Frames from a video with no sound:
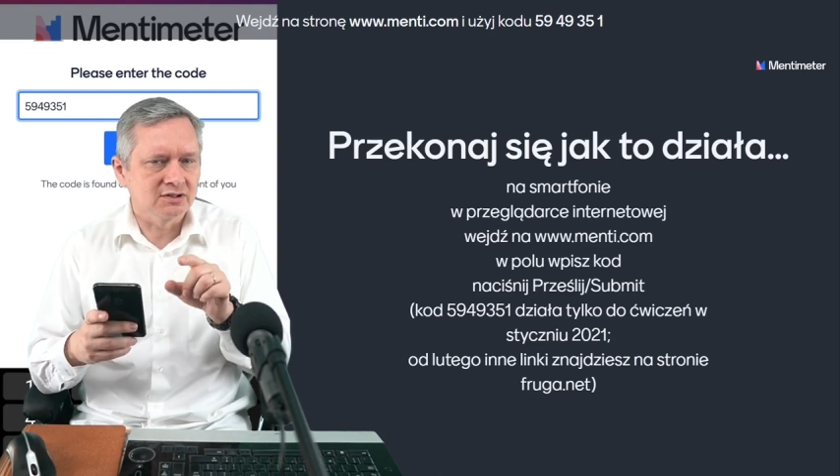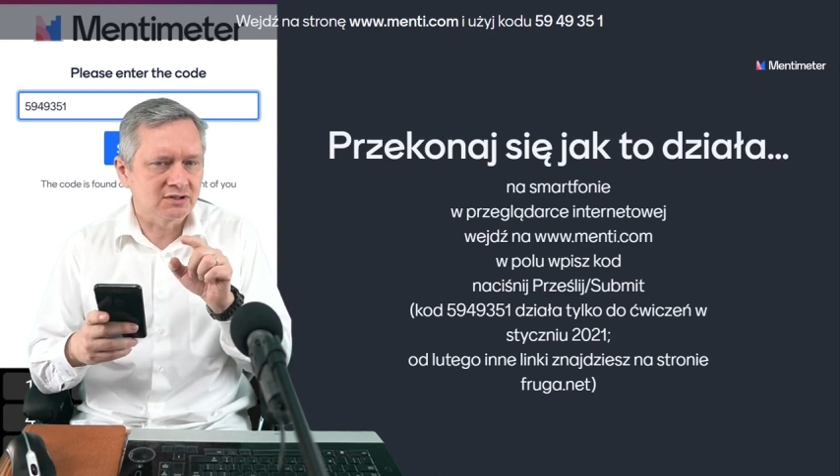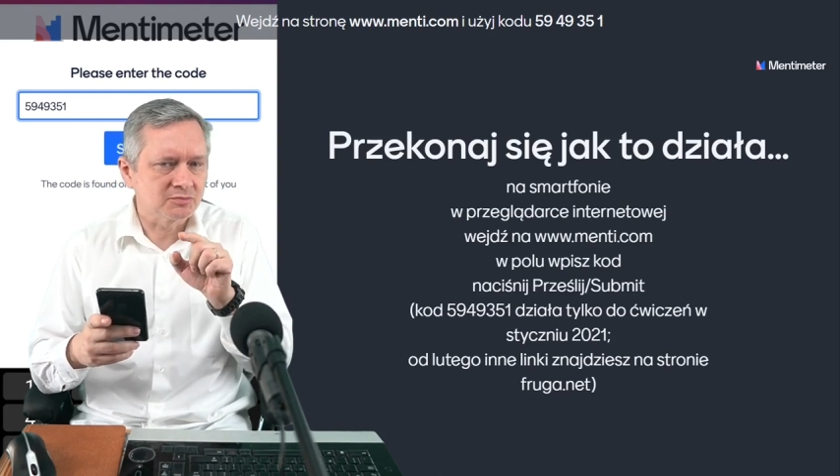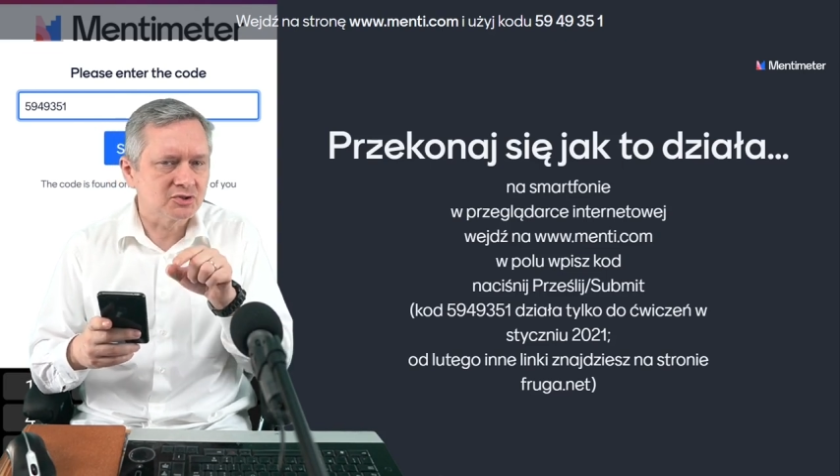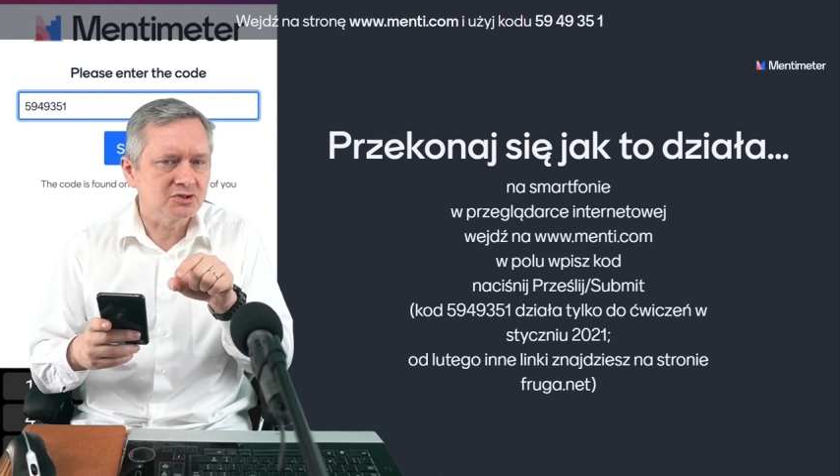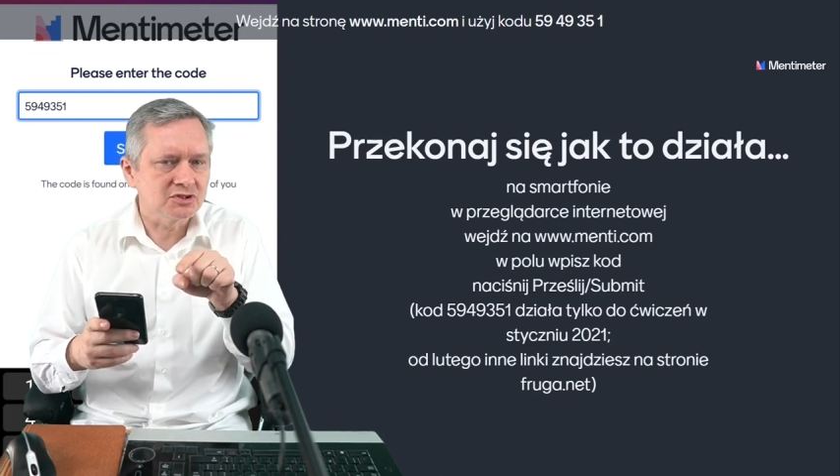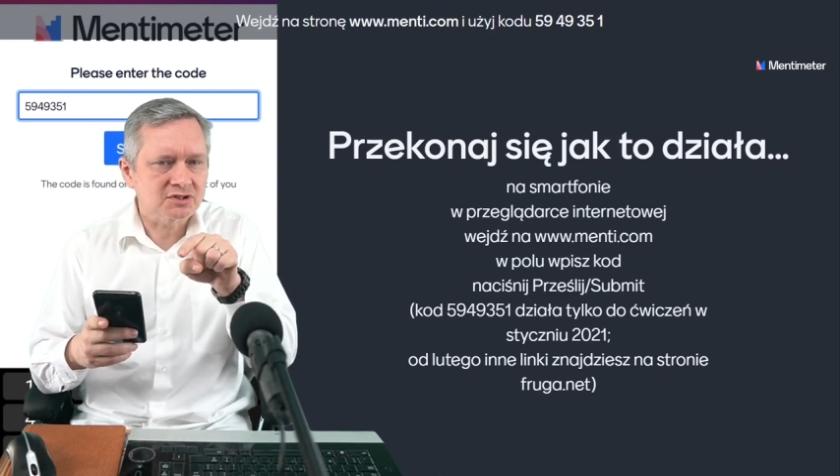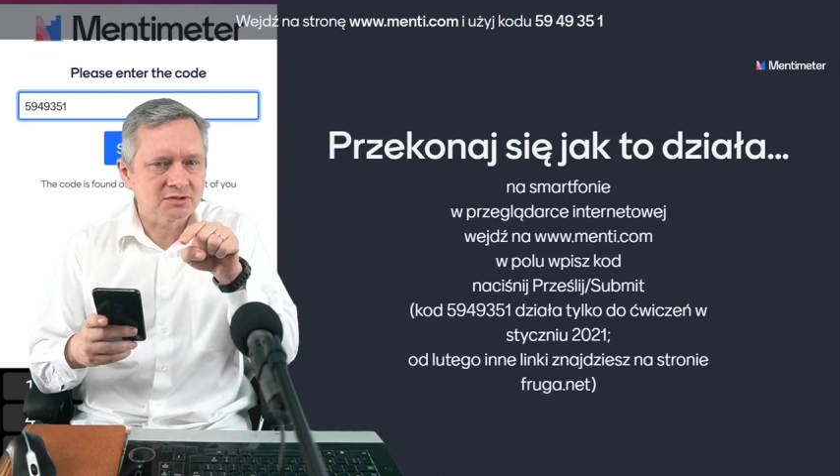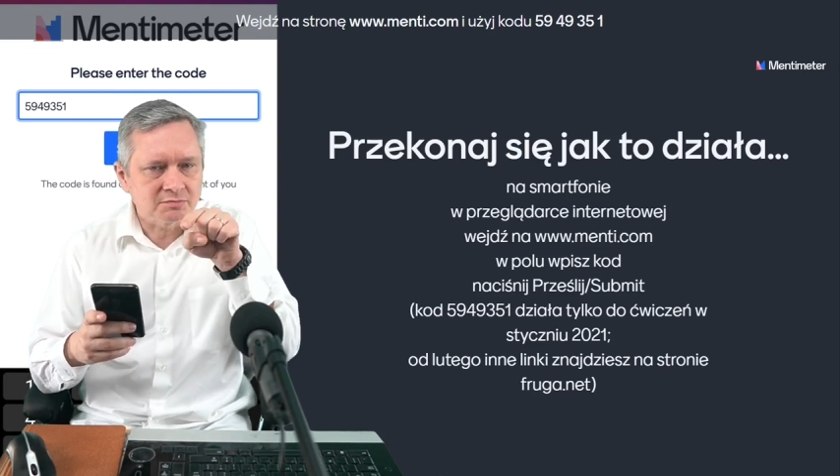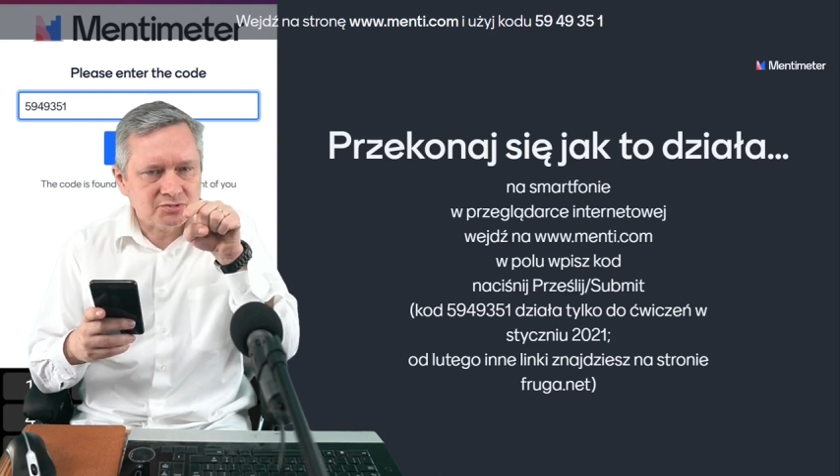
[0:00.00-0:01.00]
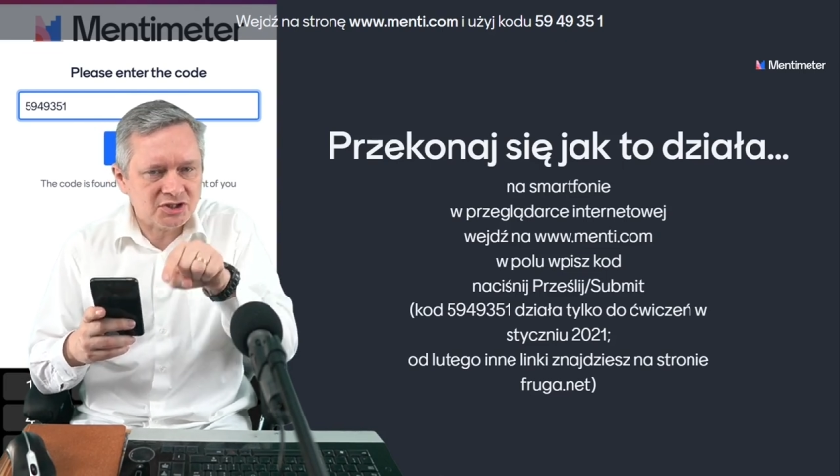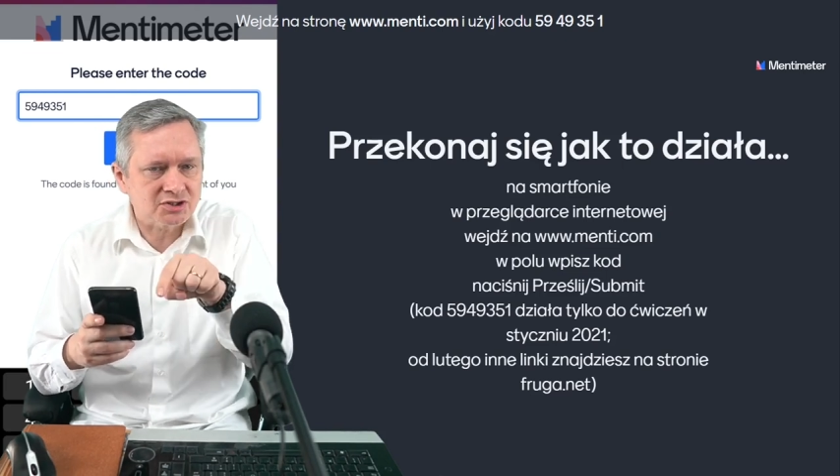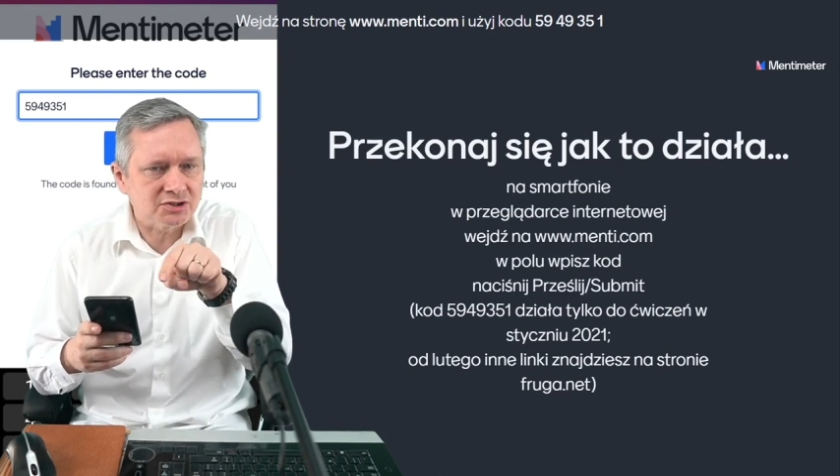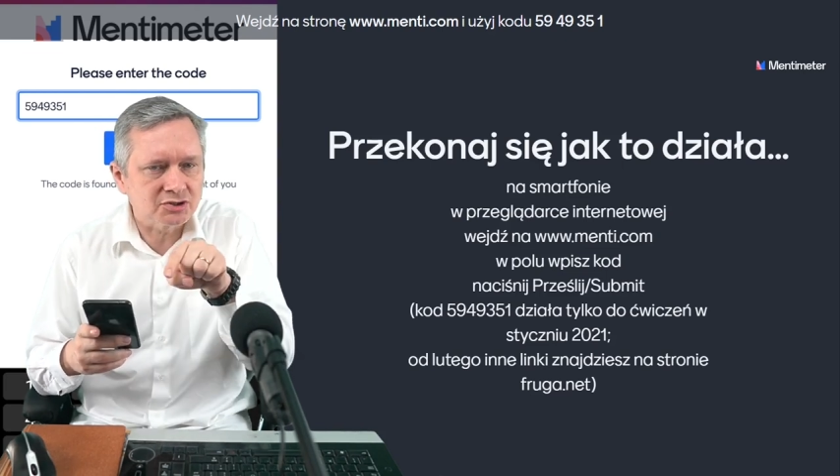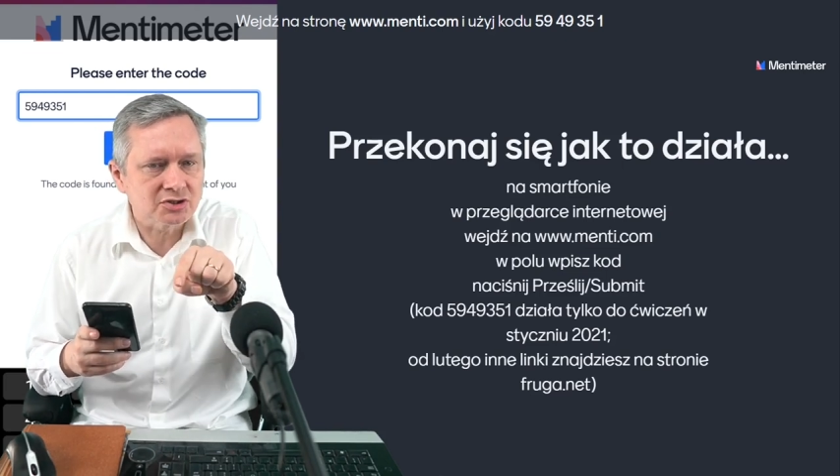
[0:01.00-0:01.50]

yy, ten przycisk prześlij,